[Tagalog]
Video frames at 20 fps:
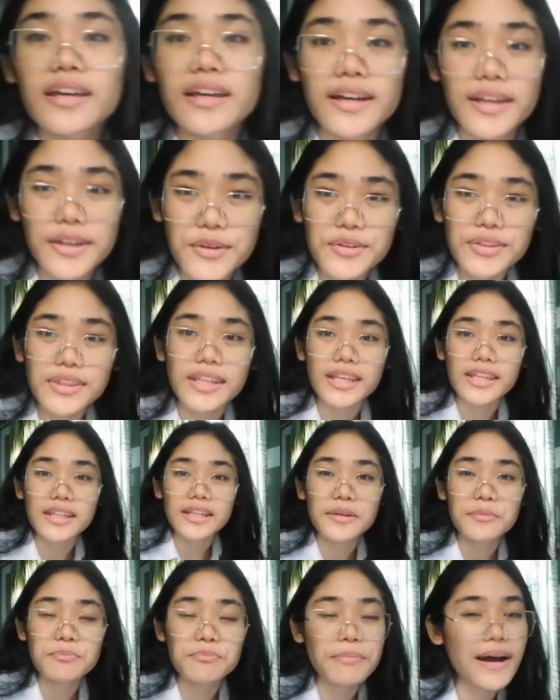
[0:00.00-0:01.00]
Gayun
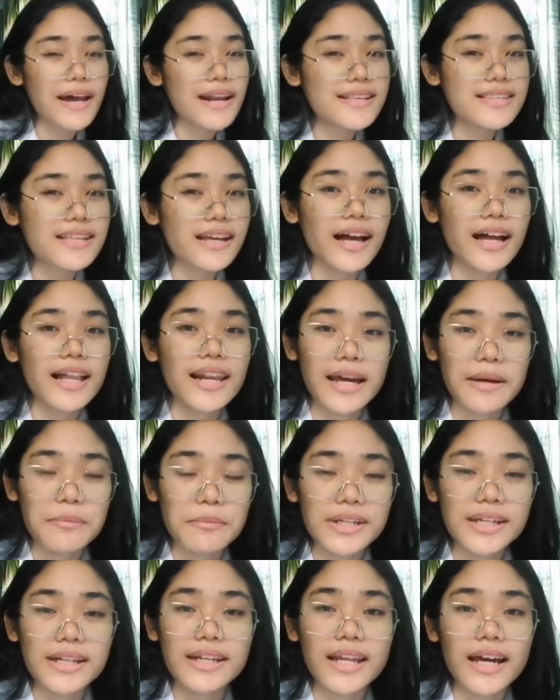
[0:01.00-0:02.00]
din, para sa
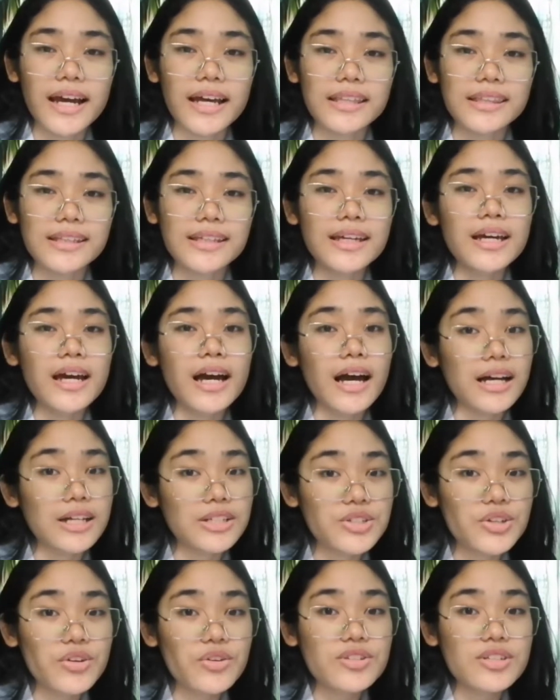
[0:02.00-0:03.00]
kaalaman ng lahat,
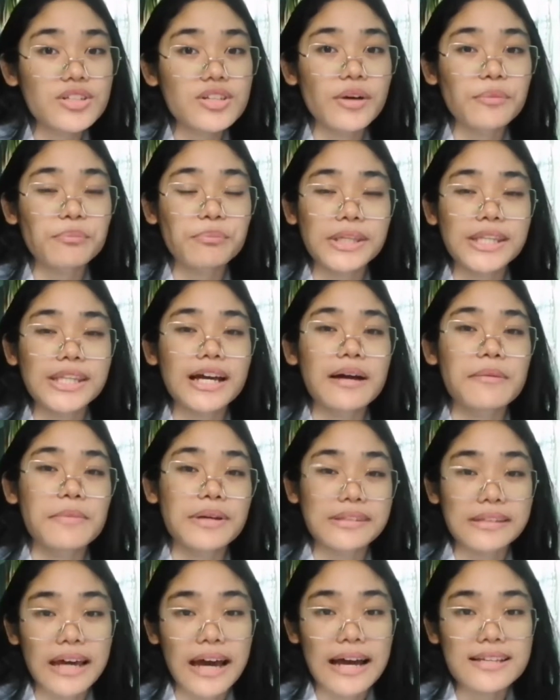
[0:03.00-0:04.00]
ang Jones Law ang
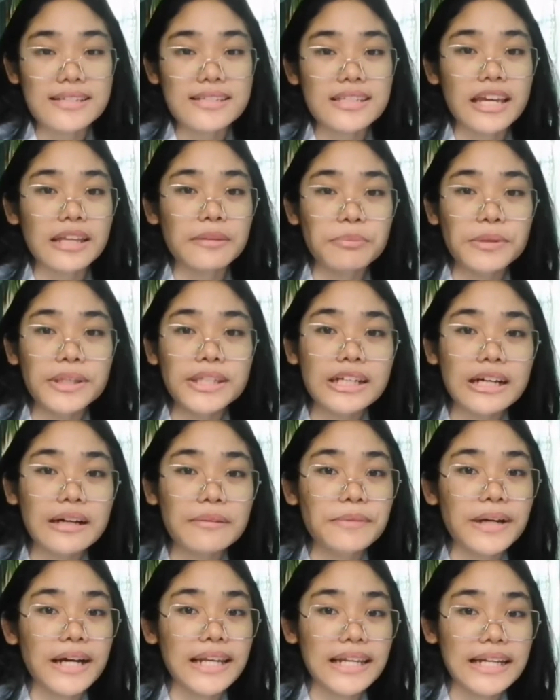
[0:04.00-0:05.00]
pinakamataas at
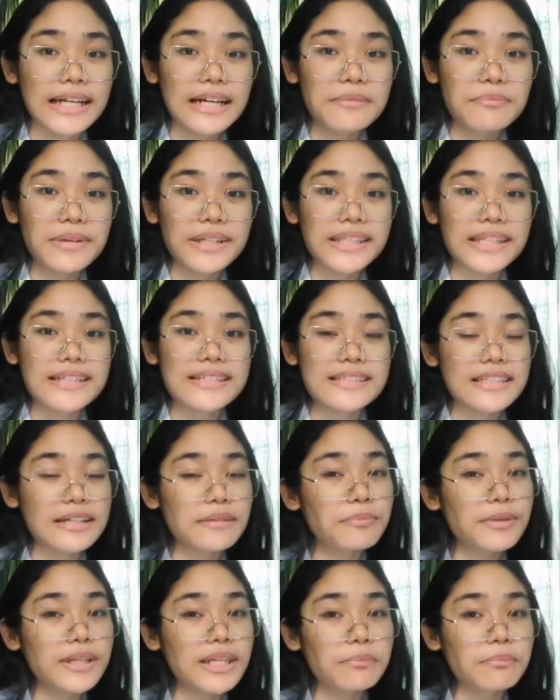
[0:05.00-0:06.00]
pinakamahalagang batas
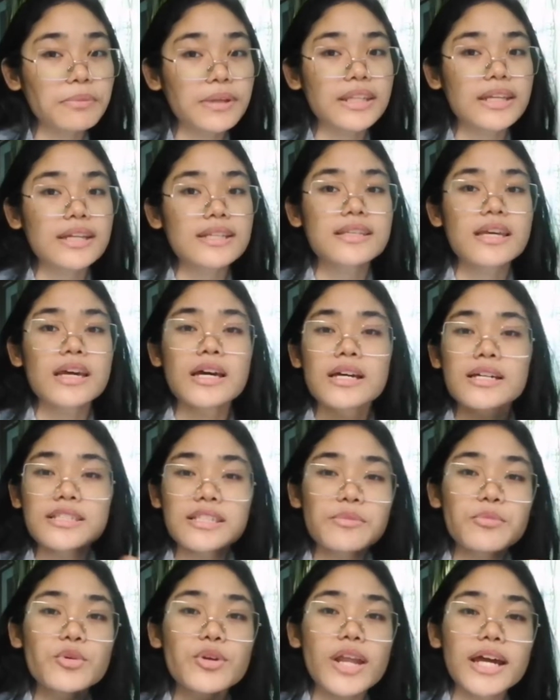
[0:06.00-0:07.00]
ng Pilipinas
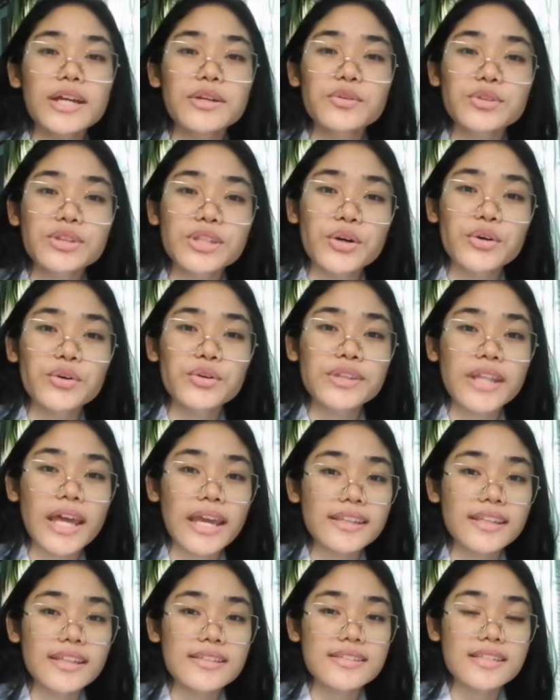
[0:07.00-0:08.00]
simula noong taong
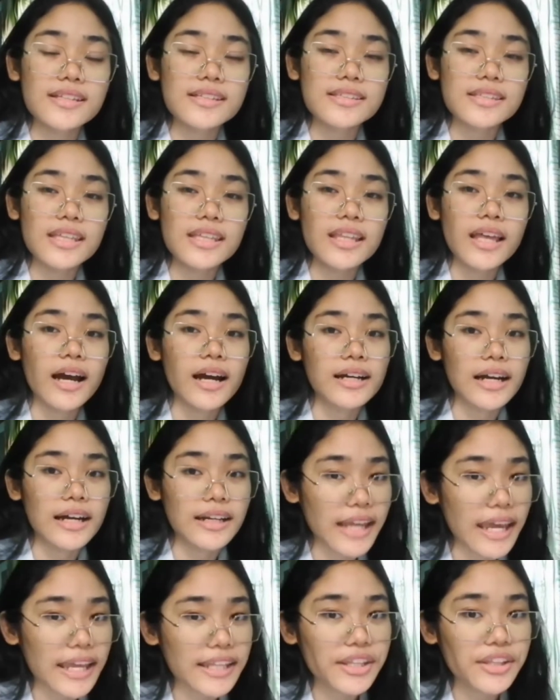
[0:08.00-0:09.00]
1916
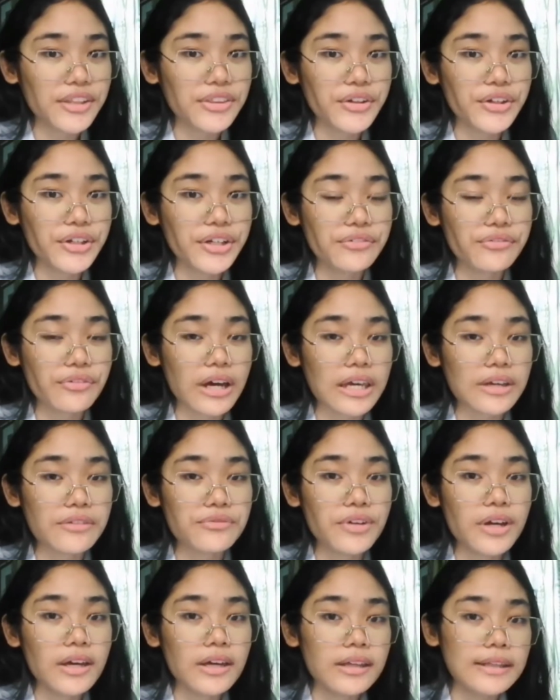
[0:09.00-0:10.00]
hanggang 1935
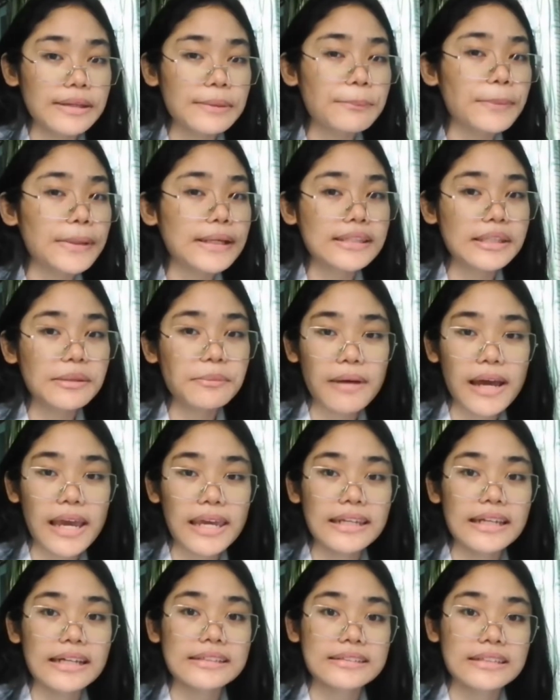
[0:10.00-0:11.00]
ng
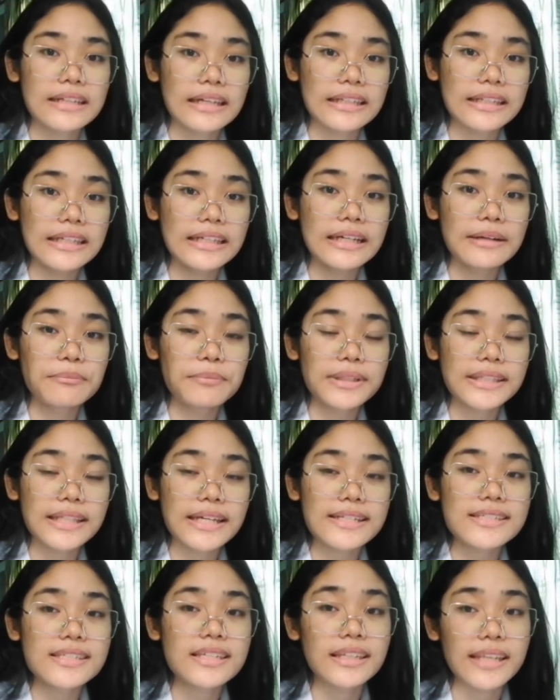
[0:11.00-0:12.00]
pagtibay ng Saligang
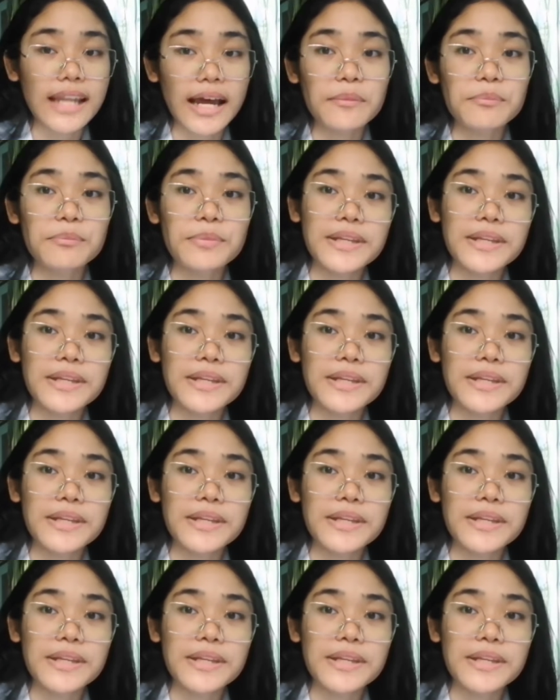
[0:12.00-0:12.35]
Batas ng